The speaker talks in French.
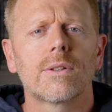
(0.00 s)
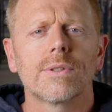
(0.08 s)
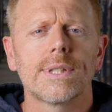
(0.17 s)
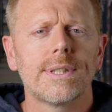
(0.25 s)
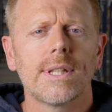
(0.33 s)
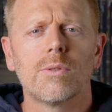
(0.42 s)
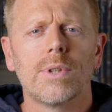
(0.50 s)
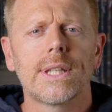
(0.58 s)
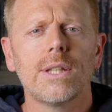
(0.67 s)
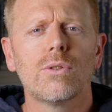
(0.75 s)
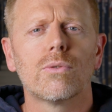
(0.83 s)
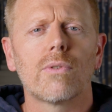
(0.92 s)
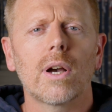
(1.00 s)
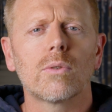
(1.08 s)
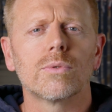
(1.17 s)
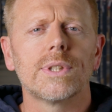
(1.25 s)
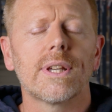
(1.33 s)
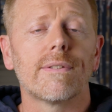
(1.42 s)
cette quantité de liquide
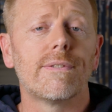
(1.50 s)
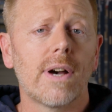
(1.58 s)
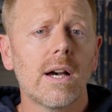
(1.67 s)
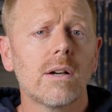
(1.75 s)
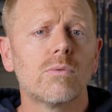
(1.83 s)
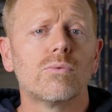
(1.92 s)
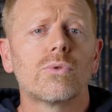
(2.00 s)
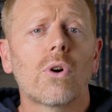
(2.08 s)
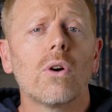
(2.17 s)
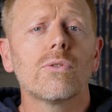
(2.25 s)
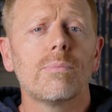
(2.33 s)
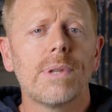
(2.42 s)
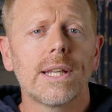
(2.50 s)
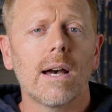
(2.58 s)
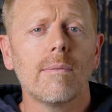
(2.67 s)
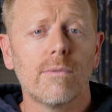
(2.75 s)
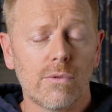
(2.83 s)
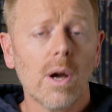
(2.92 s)
devra contenir 20 ou 30
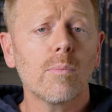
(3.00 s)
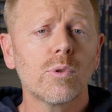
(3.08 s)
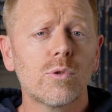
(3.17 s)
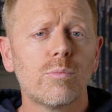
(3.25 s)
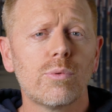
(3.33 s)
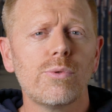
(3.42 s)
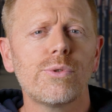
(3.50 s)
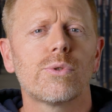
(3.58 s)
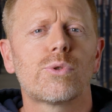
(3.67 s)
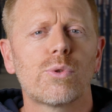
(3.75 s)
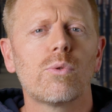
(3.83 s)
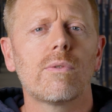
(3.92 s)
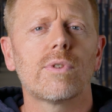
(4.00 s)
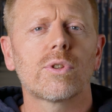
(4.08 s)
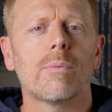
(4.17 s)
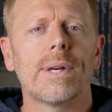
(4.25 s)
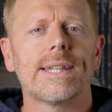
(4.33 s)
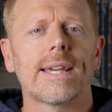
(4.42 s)
mg, voire beaucoup plus, selon
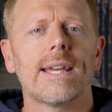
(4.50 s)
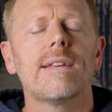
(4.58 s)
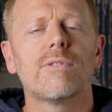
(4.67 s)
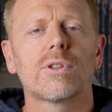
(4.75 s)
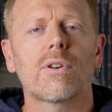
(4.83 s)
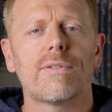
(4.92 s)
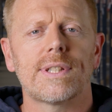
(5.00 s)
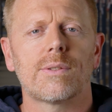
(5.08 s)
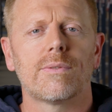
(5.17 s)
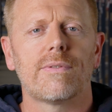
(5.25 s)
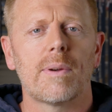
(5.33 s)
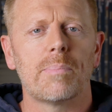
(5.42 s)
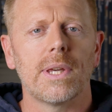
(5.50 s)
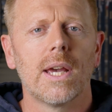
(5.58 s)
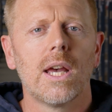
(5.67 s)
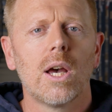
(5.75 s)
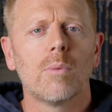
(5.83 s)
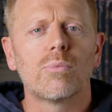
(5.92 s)
votre matériel et votre façon de vaper.
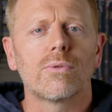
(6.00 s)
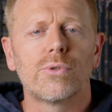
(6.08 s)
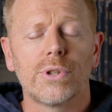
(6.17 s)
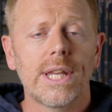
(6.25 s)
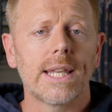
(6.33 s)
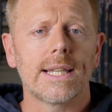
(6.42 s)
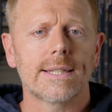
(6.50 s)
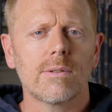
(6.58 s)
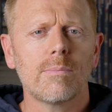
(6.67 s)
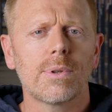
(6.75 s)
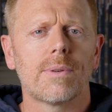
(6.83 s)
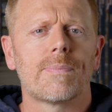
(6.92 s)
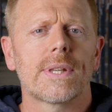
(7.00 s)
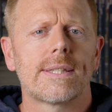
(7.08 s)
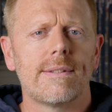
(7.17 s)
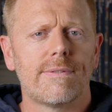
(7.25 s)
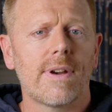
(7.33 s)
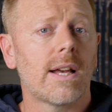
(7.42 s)
Pour vous donner un exemple,
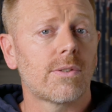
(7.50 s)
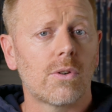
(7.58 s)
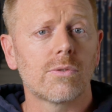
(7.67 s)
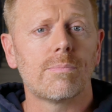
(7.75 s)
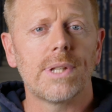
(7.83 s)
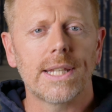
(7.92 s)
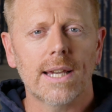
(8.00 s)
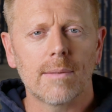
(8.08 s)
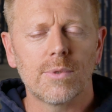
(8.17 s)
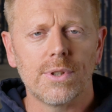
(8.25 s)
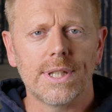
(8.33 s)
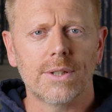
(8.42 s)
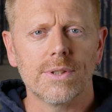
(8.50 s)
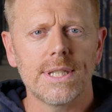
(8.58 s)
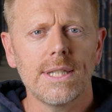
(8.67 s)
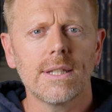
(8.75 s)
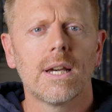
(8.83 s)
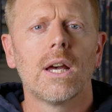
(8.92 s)
ces 20 à 30 mg de
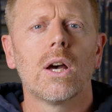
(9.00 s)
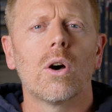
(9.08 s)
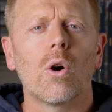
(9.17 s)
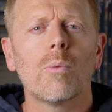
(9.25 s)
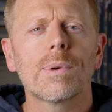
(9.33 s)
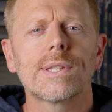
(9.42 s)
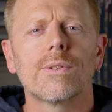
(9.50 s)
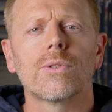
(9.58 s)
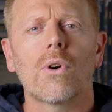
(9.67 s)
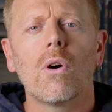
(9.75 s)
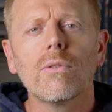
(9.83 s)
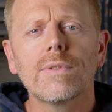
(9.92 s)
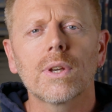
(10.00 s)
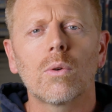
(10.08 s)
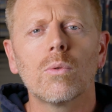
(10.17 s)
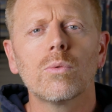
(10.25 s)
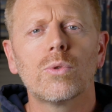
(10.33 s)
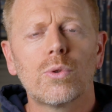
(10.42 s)
nicotine représentent
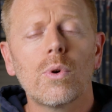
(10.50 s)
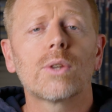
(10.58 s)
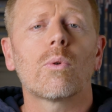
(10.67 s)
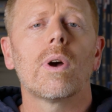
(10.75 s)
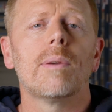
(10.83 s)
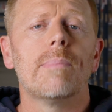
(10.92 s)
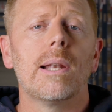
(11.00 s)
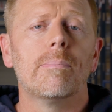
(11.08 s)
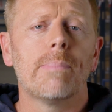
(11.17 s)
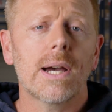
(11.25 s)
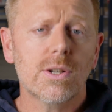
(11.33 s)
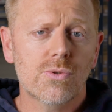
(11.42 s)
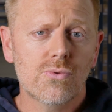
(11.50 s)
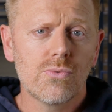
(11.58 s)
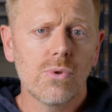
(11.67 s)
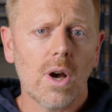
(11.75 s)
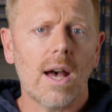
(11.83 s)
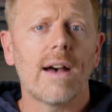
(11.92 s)
environ 2 à 3 ml par
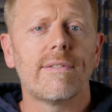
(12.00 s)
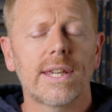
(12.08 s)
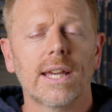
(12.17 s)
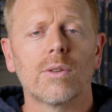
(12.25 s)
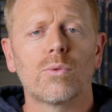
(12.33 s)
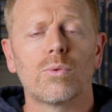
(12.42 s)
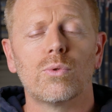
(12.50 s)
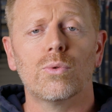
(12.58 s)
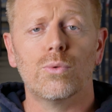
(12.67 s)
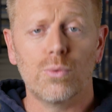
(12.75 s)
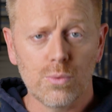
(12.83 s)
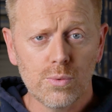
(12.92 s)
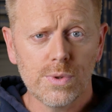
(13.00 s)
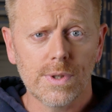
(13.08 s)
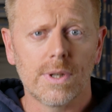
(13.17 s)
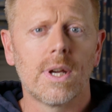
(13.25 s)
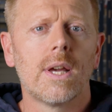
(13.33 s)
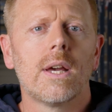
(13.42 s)
jour avec un taux de
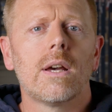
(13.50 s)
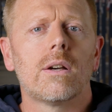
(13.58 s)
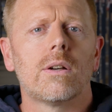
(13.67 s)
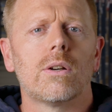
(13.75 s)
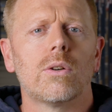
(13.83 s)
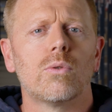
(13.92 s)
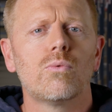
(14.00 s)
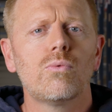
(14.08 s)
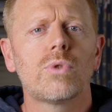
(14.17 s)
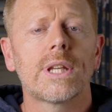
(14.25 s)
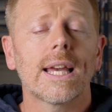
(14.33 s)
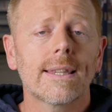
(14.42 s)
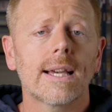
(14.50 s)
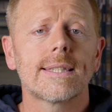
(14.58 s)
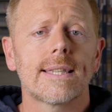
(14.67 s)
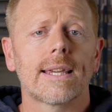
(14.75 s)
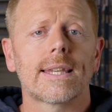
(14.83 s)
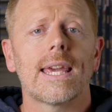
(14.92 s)
12 euh, ou
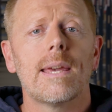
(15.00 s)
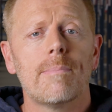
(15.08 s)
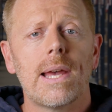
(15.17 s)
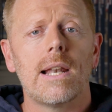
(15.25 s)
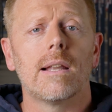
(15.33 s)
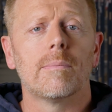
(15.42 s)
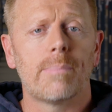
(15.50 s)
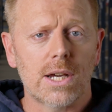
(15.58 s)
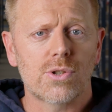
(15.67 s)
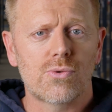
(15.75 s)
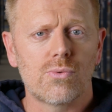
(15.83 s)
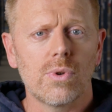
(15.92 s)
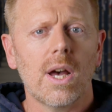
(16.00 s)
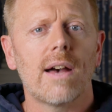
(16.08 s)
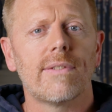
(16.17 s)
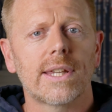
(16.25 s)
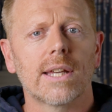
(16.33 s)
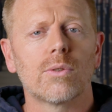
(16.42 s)
4 à 5 ml par
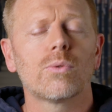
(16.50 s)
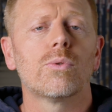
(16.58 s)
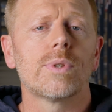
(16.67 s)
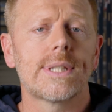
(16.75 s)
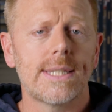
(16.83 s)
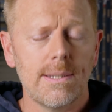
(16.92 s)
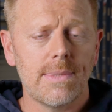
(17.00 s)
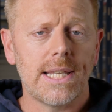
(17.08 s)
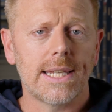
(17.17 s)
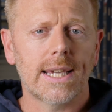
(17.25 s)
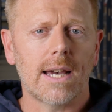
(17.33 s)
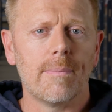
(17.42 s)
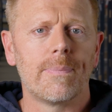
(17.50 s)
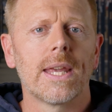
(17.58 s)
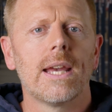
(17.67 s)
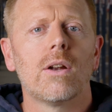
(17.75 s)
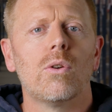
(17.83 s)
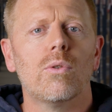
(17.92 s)
jour avec un taux de 6 mg.
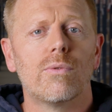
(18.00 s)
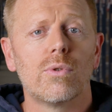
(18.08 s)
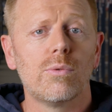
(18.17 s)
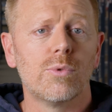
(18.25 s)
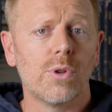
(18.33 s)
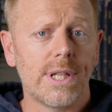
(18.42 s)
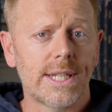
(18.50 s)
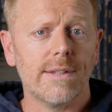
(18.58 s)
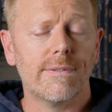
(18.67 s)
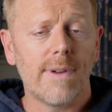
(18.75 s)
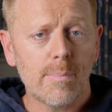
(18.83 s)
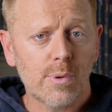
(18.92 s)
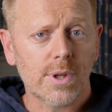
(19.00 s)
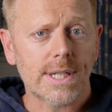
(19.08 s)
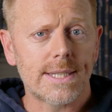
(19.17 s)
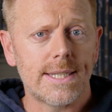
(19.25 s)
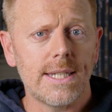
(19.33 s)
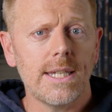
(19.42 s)
Le volume de liquide
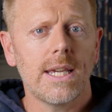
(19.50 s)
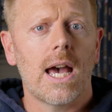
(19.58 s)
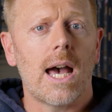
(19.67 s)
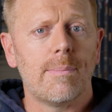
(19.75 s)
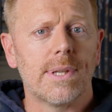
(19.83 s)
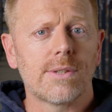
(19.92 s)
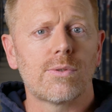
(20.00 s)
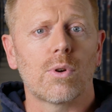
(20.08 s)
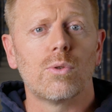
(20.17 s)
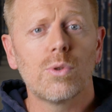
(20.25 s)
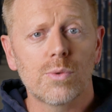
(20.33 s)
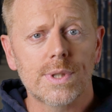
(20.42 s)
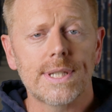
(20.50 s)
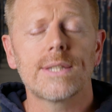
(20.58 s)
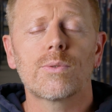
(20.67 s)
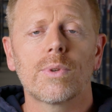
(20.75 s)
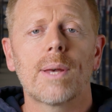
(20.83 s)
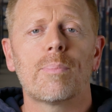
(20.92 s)
vaporisé a bien sûr lui
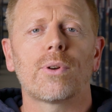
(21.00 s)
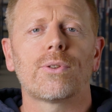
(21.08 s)
aussi son